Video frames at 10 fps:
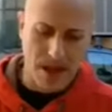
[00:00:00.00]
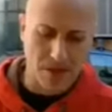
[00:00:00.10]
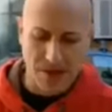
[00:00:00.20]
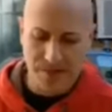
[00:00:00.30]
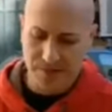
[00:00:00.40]

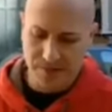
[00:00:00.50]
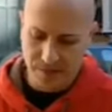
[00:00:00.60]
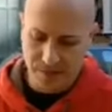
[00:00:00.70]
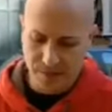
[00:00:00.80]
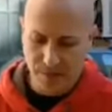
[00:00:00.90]
Allora,
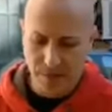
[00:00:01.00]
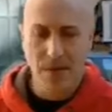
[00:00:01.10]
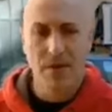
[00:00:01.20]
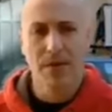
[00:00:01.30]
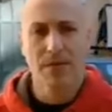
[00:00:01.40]

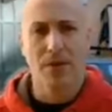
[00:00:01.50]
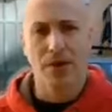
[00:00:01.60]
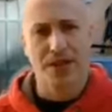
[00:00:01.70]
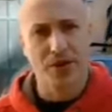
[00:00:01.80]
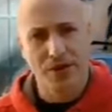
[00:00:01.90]

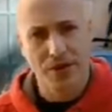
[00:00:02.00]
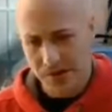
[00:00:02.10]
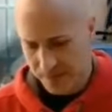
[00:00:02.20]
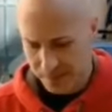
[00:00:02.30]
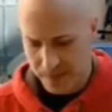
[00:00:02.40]

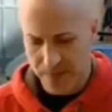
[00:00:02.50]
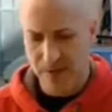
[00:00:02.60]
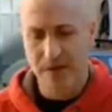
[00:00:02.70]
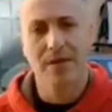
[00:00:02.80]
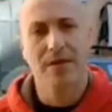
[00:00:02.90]
poliziotti,
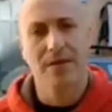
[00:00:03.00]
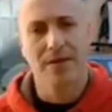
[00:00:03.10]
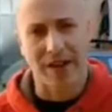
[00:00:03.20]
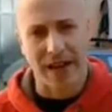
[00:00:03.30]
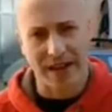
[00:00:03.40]

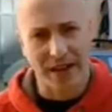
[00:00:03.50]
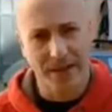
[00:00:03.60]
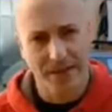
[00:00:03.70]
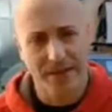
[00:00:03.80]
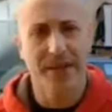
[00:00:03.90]
falchi,
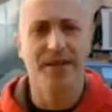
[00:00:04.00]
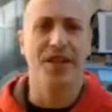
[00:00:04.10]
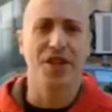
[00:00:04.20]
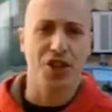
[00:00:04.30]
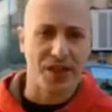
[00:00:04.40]

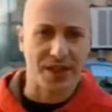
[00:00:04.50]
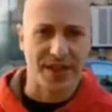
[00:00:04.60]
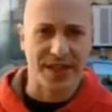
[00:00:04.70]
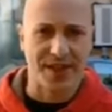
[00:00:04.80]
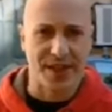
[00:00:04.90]
dirigenti
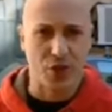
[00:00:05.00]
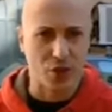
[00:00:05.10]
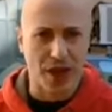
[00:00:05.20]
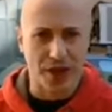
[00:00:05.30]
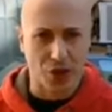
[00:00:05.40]
che stavate
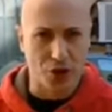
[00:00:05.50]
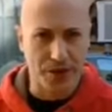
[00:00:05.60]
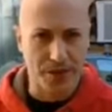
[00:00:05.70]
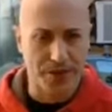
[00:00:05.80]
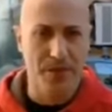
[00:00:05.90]
sotto la
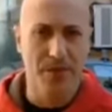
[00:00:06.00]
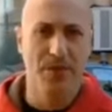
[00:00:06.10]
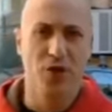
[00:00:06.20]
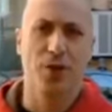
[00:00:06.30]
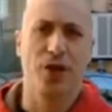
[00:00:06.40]
regione
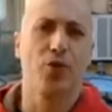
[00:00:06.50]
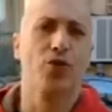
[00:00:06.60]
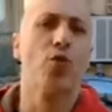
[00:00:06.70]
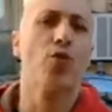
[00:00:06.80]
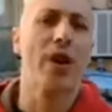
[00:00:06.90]

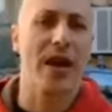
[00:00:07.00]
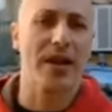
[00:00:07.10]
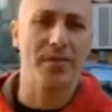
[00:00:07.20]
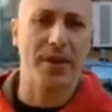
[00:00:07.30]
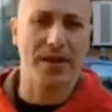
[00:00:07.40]
soprattutto una
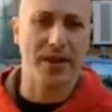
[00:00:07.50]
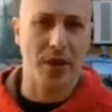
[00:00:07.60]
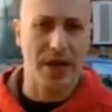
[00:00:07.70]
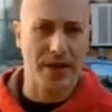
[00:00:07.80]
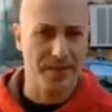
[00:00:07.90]
in
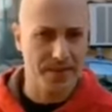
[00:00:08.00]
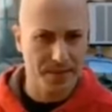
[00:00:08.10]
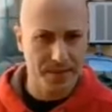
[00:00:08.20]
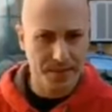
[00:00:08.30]
particolare.